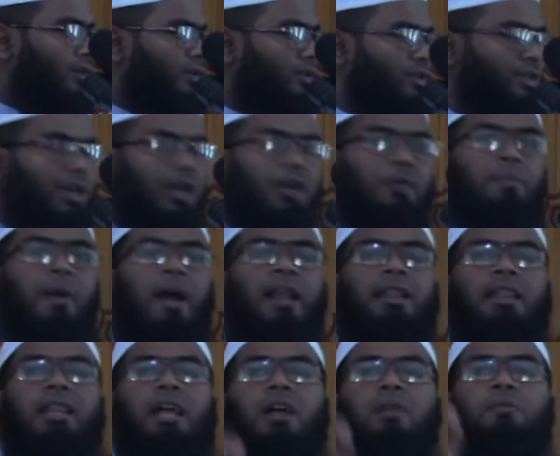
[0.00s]
যেই
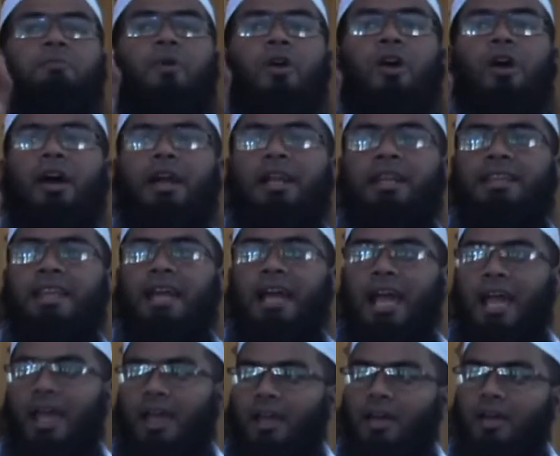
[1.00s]
বান্দার পকের
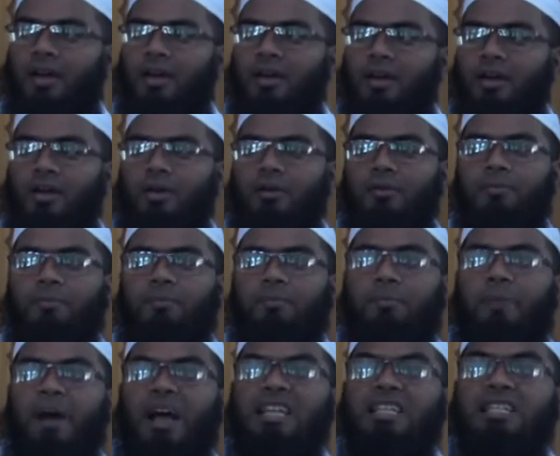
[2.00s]
থেকে
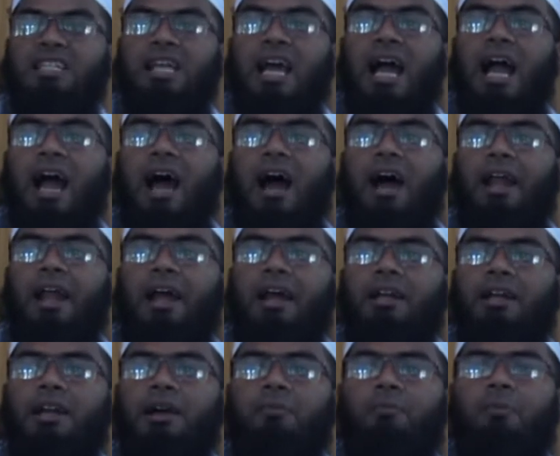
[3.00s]
পাঁচ টাকার
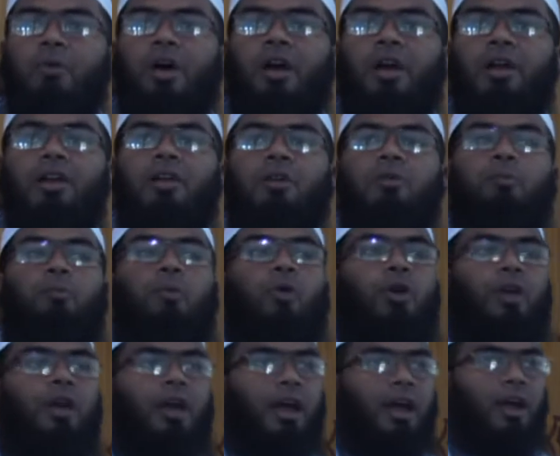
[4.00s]
একটা পয়েন্ট
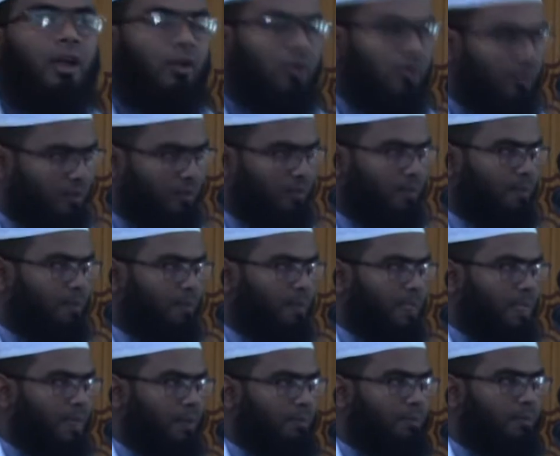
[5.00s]
পড়ে গেল
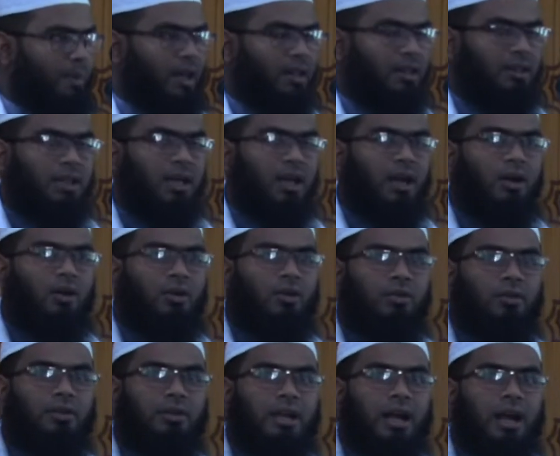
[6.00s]
বান্দা
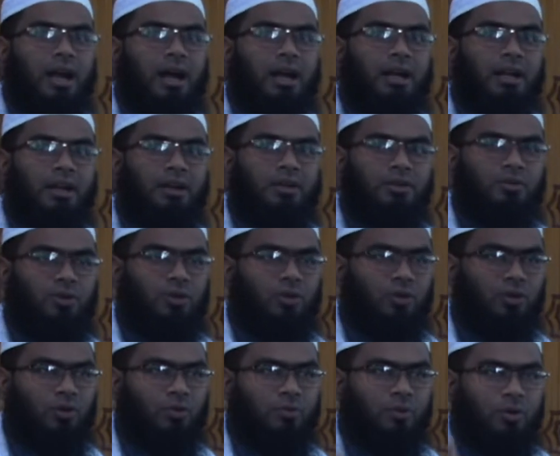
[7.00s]
এখন টাকাটার
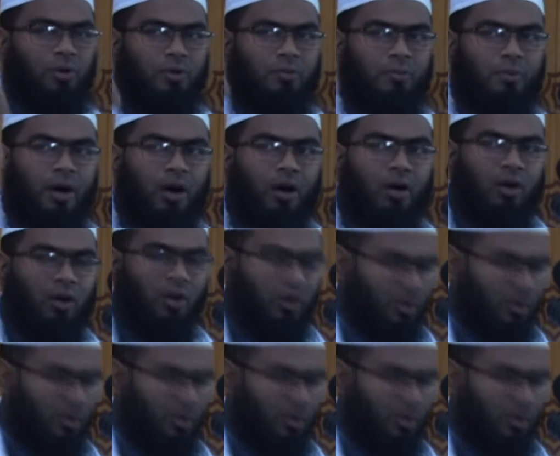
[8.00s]
জন্য বড় পাগল